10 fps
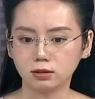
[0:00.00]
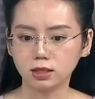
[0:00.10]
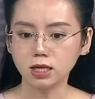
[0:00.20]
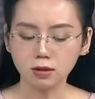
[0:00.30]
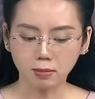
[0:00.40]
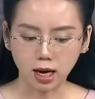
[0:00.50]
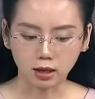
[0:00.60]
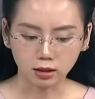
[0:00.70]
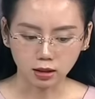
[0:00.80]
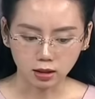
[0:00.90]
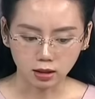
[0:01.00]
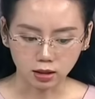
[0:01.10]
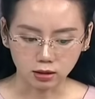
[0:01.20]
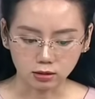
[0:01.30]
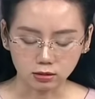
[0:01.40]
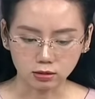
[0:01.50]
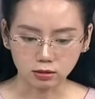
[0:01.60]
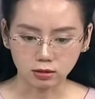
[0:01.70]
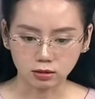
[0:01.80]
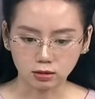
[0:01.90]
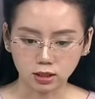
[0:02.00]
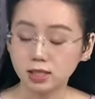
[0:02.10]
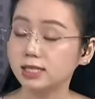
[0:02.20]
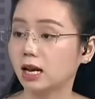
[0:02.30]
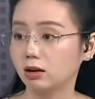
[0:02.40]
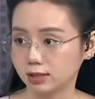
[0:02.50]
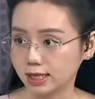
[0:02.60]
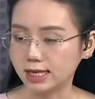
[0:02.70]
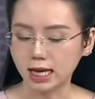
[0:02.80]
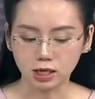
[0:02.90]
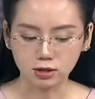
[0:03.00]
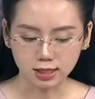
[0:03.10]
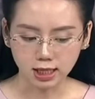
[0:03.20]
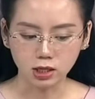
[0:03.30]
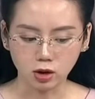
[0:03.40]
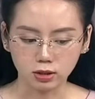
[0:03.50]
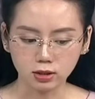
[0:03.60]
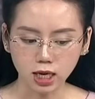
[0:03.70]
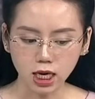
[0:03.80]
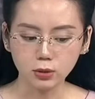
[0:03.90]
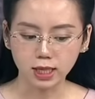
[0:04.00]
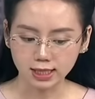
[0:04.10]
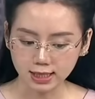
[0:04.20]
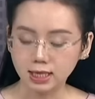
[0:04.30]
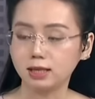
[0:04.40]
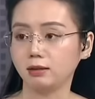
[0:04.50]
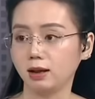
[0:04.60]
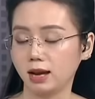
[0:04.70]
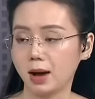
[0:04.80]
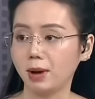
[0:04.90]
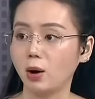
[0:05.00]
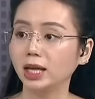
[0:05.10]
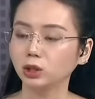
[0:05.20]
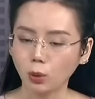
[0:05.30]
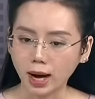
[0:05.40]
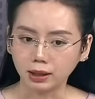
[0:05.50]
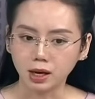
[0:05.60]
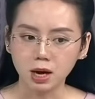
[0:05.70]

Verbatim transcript: khi mà à, khi sạt lở xảy ra thì người dân có những cái lưu ý gì để đảm bảo an toàn